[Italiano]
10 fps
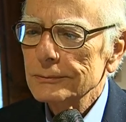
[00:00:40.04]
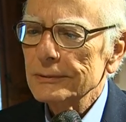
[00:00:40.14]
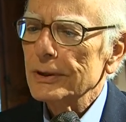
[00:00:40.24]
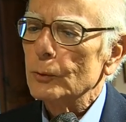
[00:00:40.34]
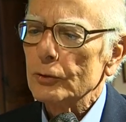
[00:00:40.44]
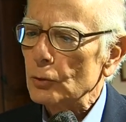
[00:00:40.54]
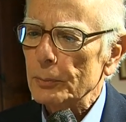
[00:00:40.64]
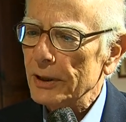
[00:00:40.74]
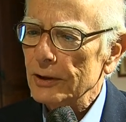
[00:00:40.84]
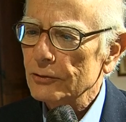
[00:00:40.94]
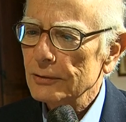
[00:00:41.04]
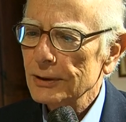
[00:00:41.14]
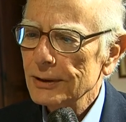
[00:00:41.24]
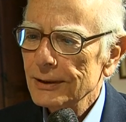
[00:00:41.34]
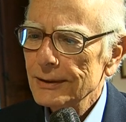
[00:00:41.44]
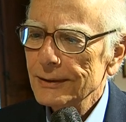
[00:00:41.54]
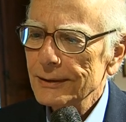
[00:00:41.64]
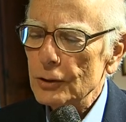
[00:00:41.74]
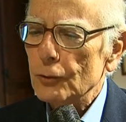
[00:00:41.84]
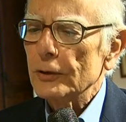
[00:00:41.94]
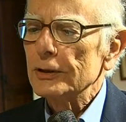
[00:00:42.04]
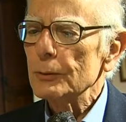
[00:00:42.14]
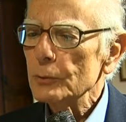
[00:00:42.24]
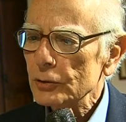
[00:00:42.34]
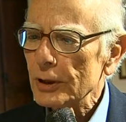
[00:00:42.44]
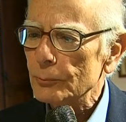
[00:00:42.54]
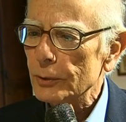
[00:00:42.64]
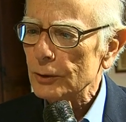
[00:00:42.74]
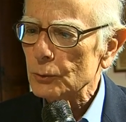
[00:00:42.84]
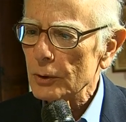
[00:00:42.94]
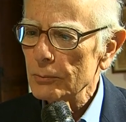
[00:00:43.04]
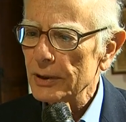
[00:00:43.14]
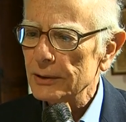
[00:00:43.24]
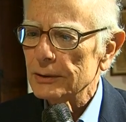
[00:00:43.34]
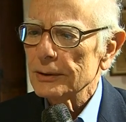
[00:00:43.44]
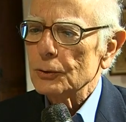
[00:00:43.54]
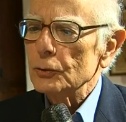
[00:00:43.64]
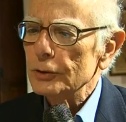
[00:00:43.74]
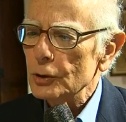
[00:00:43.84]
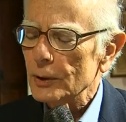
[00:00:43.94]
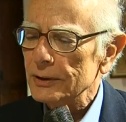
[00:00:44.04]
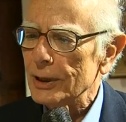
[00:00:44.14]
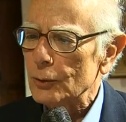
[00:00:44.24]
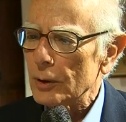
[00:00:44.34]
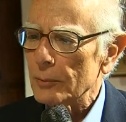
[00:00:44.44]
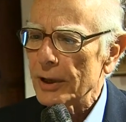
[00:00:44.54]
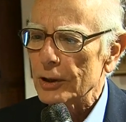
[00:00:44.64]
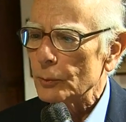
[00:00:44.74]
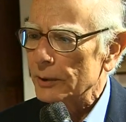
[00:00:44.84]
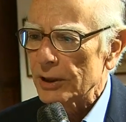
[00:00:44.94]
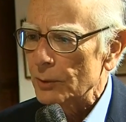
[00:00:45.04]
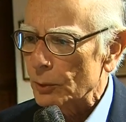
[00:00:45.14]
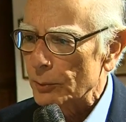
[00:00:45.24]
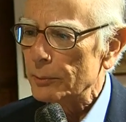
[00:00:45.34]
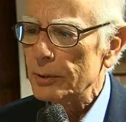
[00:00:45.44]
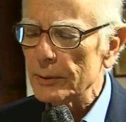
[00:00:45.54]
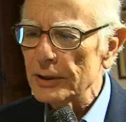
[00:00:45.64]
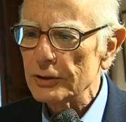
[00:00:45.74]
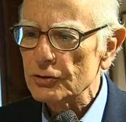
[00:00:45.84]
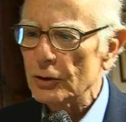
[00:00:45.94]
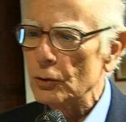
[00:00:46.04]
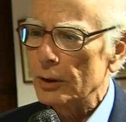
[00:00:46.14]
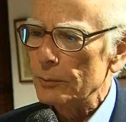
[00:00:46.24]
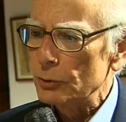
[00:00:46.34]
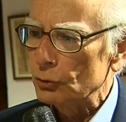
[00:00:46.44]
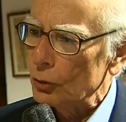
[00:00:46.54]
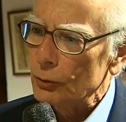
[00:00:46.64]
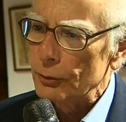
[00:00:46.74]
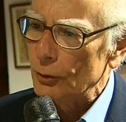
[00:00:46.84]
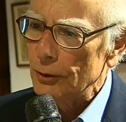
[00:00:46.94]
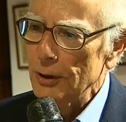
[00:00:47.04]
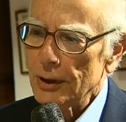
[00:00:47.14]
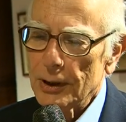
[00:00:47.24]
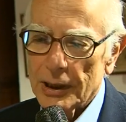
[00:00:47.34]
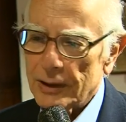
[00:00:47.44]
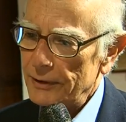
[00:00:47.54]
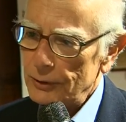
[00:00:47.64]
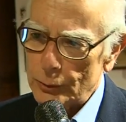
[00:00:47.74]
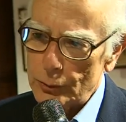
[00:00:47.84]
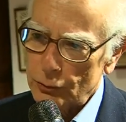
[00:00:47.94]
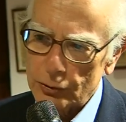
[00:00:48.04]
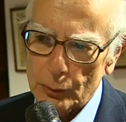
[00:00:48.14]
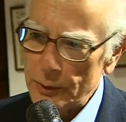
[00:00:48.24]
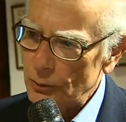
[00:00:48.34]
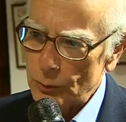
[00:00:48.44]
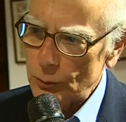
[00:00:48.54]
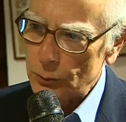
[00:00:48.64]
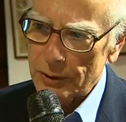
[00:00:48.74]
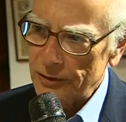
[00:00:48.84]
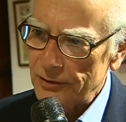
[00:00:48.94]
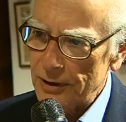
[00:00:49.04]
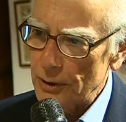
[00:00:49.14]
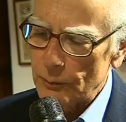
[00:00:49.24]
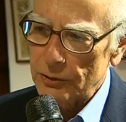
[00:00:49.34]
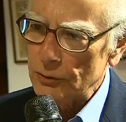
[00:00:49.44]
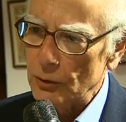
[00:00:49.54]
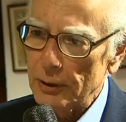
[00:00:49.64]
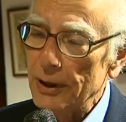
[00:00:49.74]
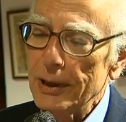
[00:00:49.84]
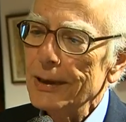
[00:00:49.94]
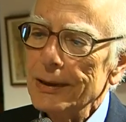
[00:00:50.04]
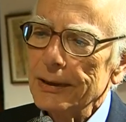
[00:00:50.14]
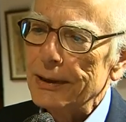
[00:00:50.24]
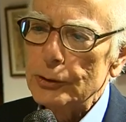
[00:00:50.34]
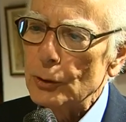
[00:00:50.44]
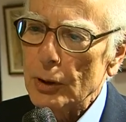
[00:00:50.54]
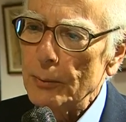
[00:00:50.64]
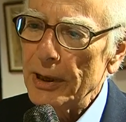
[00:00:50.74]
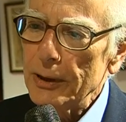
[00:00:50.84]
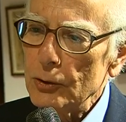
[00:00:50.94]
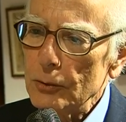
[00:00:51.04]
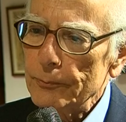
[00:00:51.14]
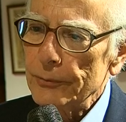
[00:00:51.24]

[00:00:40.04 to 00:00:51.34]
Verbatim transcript: in questo Paese. Io ho fatto il mio tempo, naturalmente, continuo a dare una mano perché probabilmente c'è ancora bisogno, avendo io seguito tutta una serie di questioni, che dia una mano,